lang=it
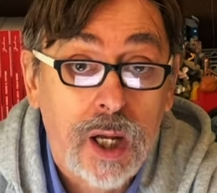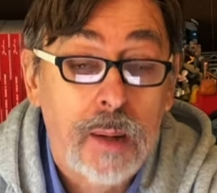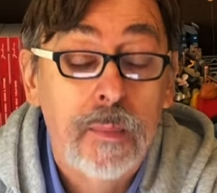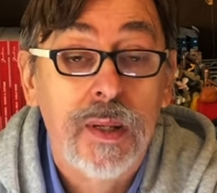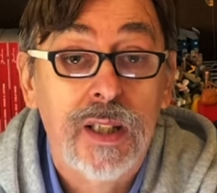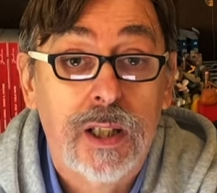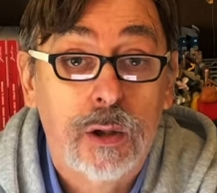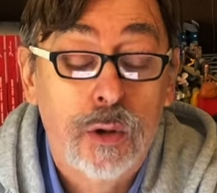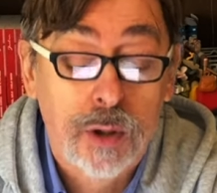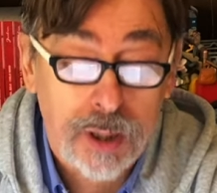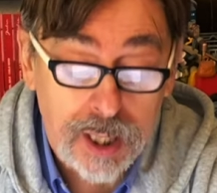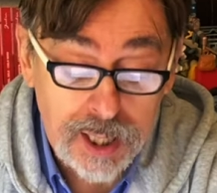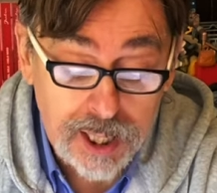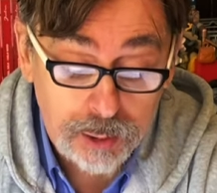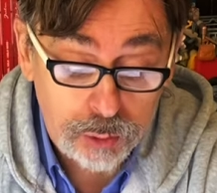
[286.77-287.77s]
amministratore
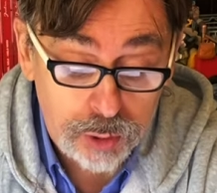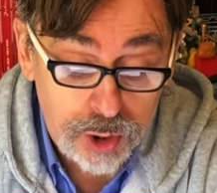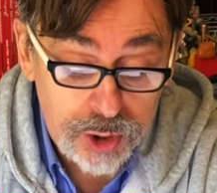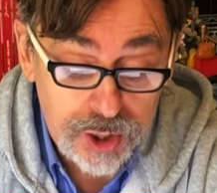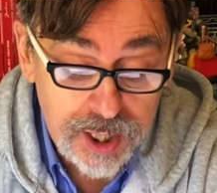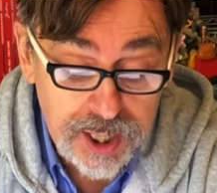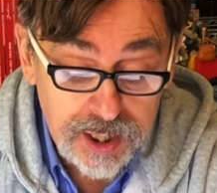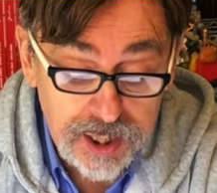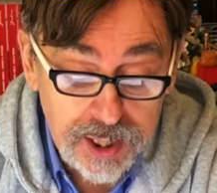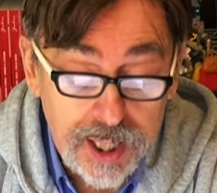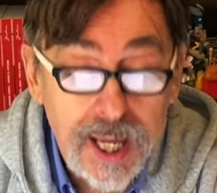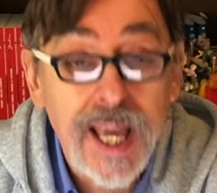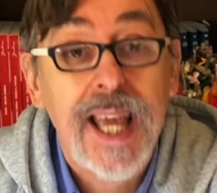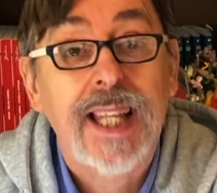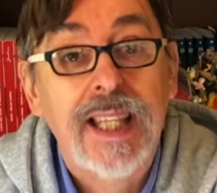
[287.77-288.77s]
delegato di
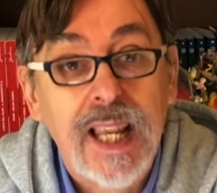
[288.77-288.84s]
Gedi e